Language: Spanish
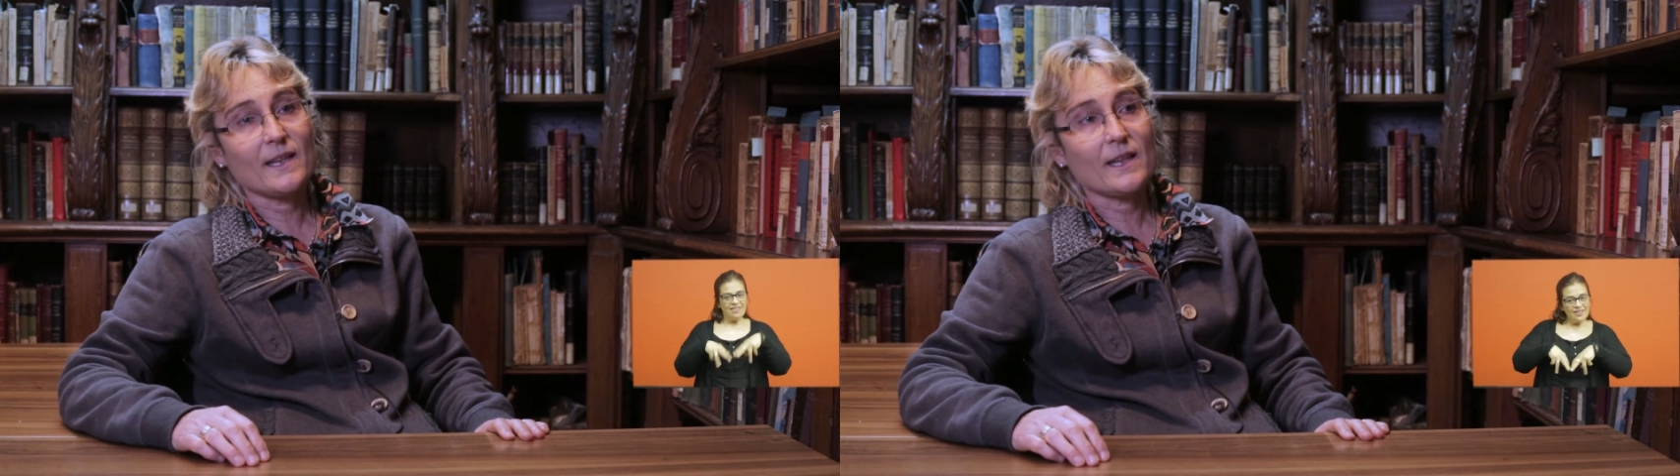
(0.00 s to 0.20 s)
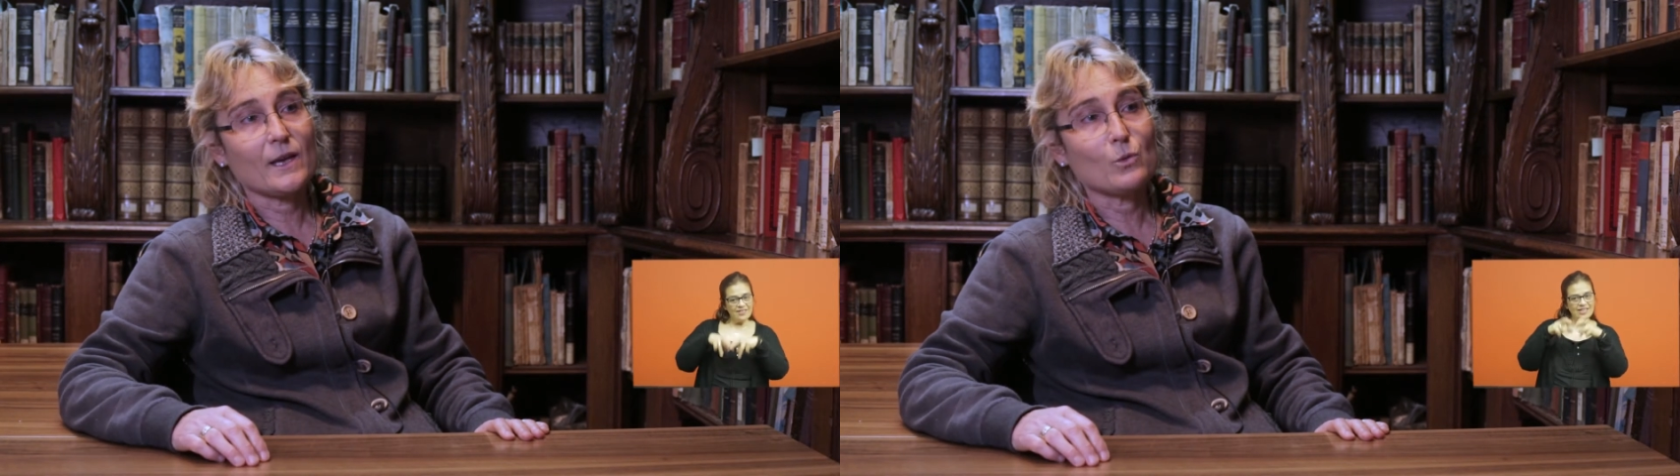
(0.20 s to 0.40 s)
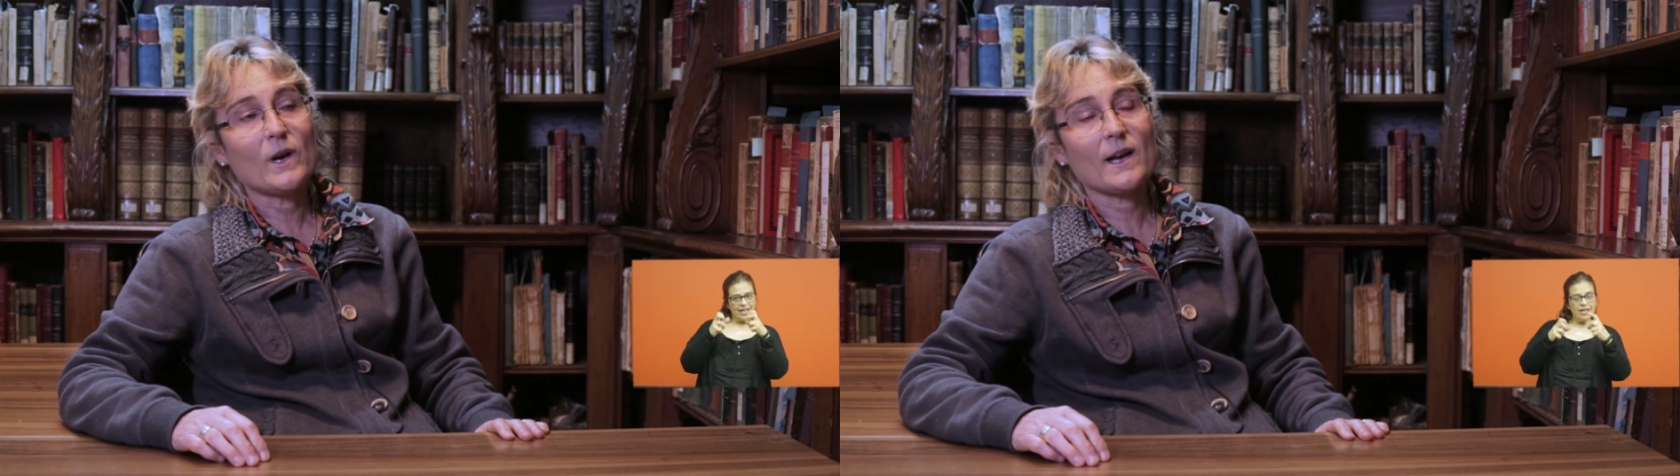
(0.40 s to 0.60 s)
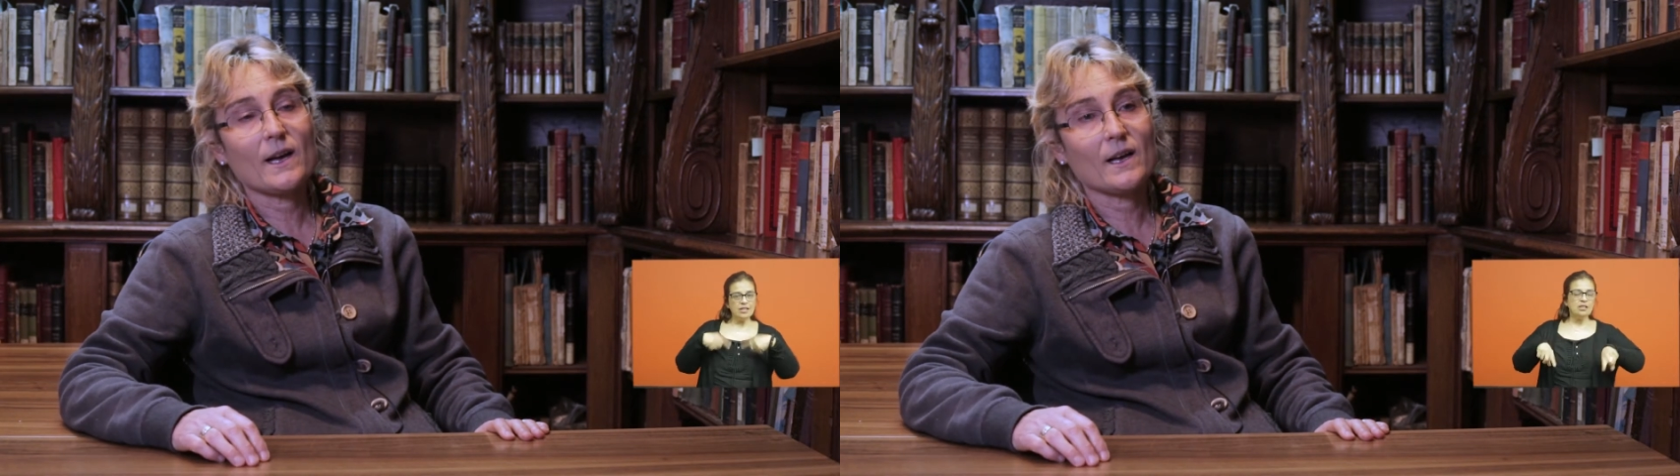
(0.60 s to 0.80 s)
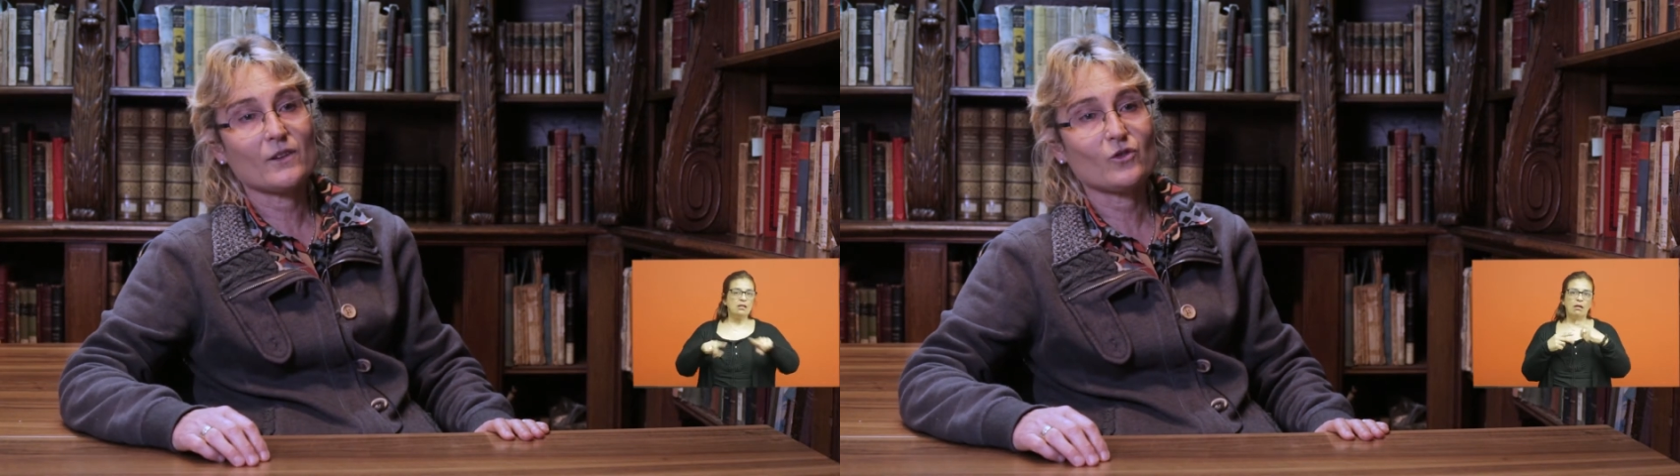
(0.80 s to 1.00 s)
desde
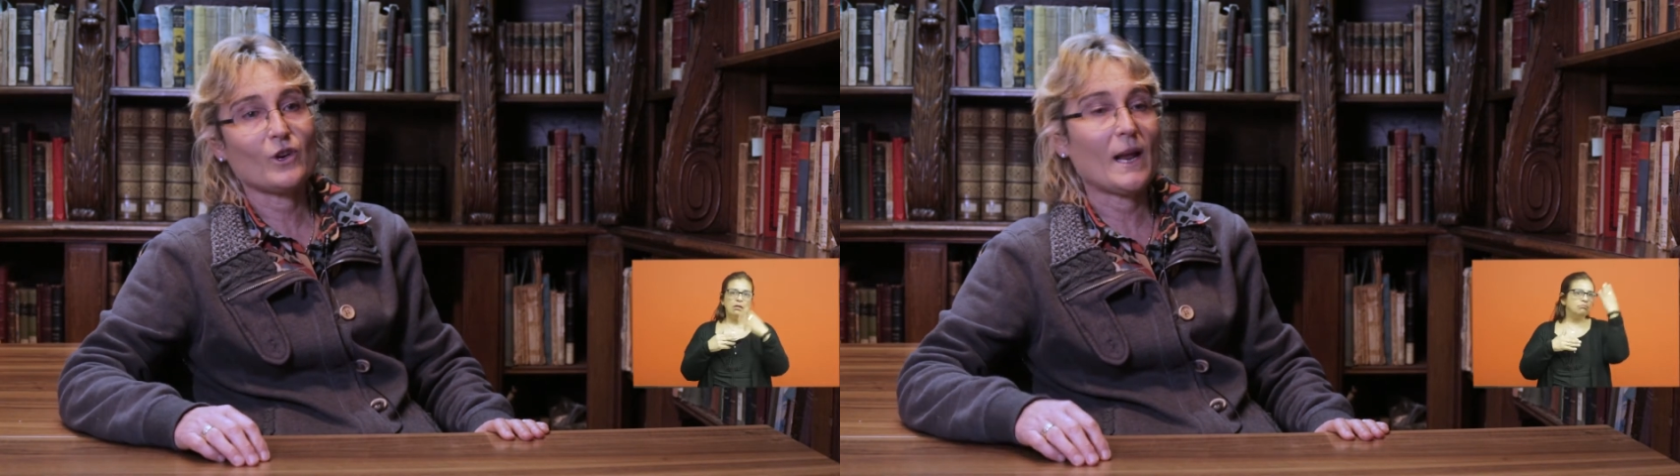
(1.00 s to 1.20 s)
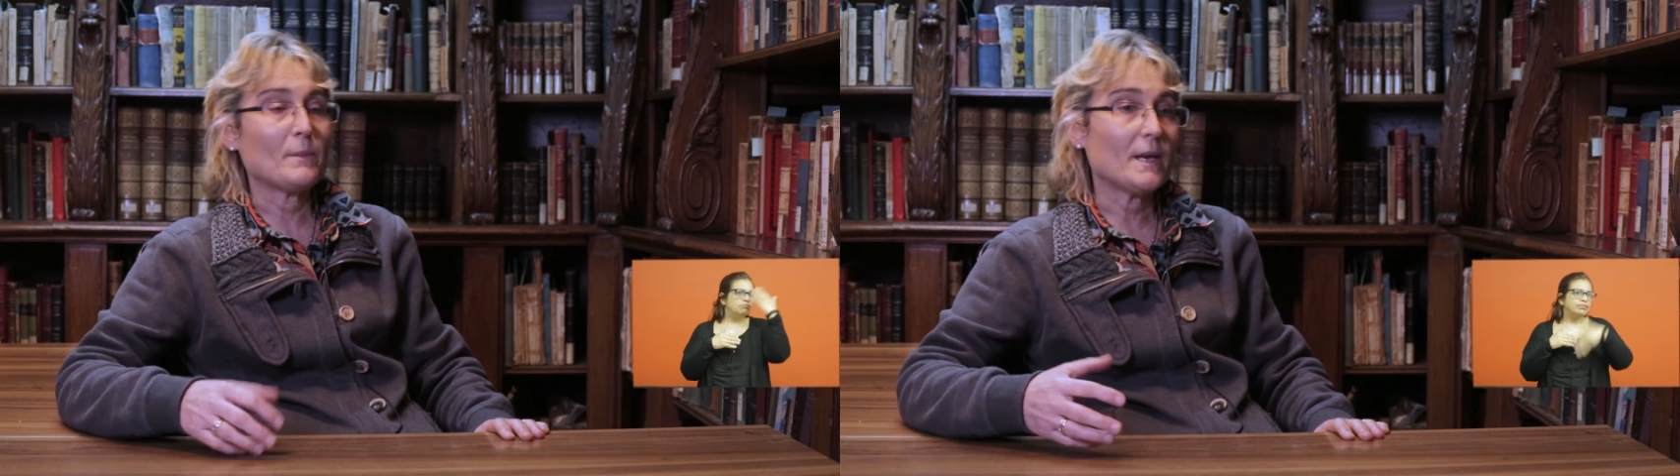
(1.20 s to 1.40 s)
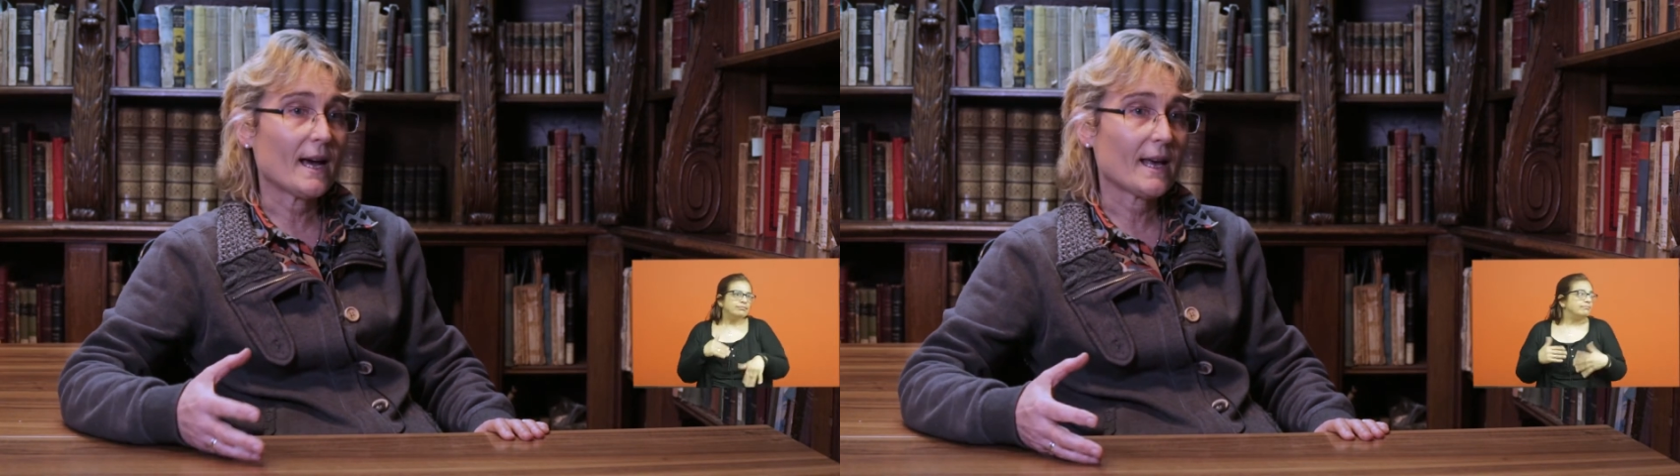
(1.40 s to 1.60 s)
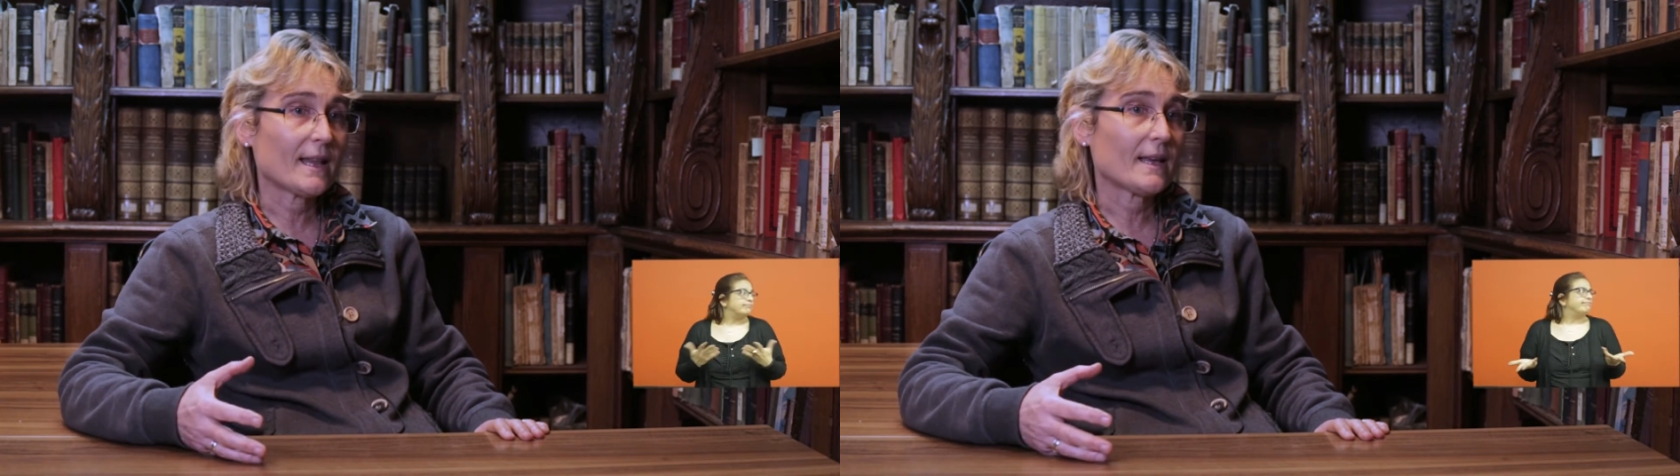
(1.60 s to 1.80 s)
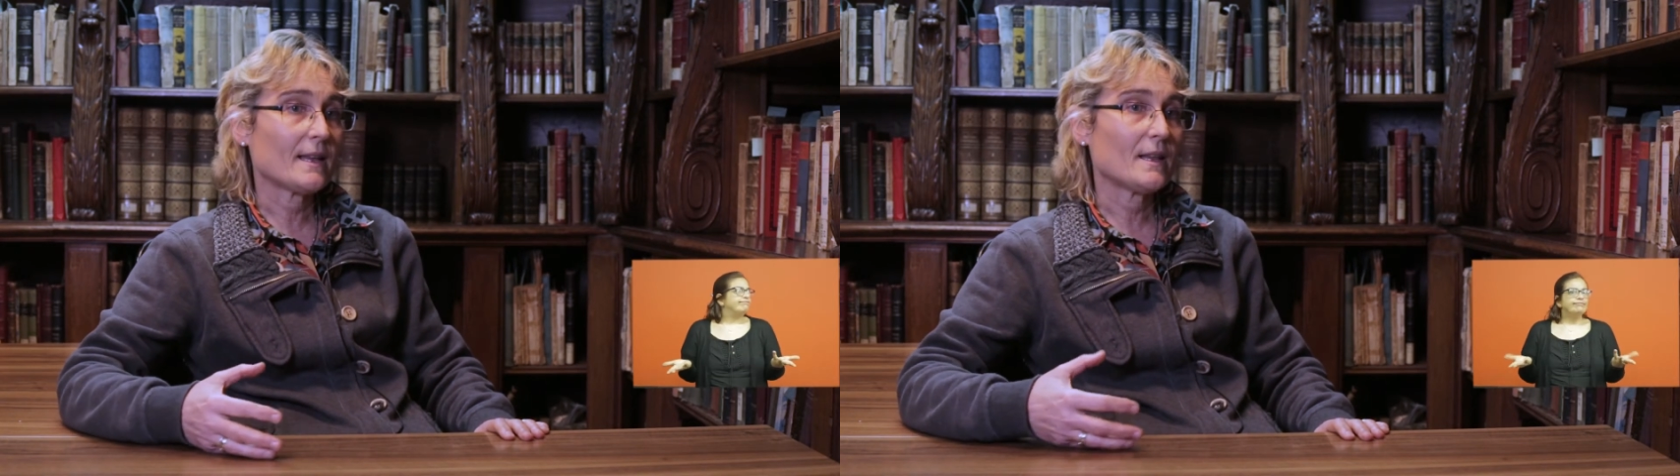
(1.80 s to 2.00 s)
una sola mirada,